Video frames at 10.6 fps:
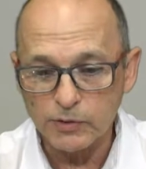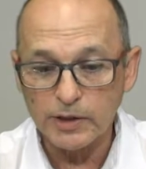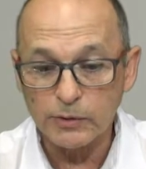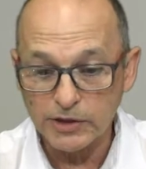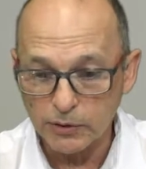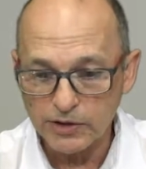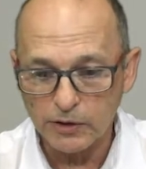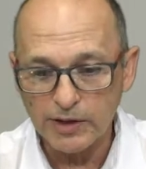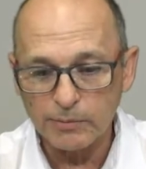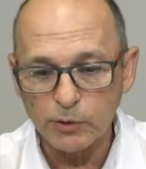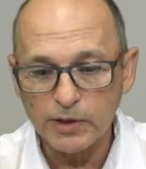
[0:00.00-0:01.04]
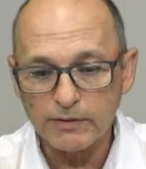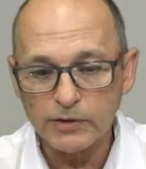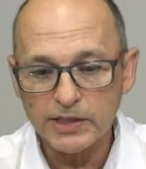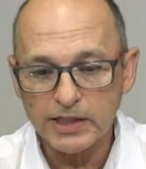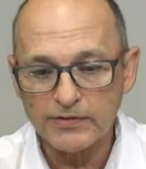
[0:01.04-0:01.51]
na onde é o céu da boca,
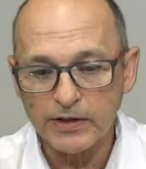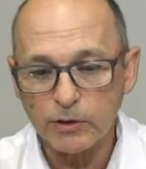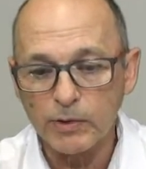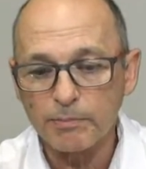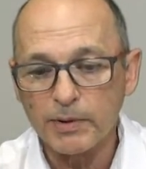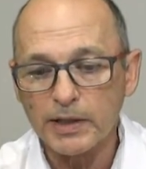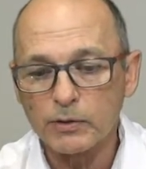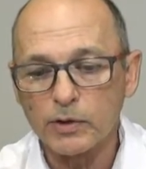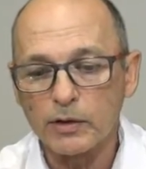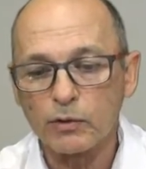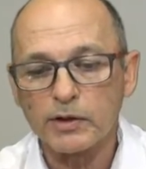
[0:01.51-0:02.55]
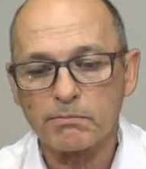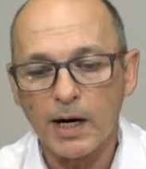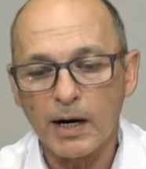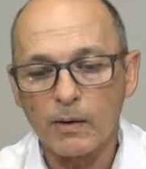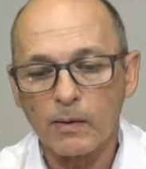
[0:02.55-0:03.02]
vocês veem que uma película
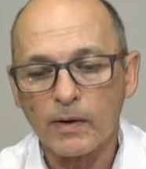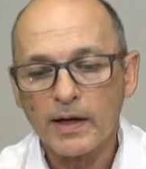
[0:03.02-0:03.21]
normal,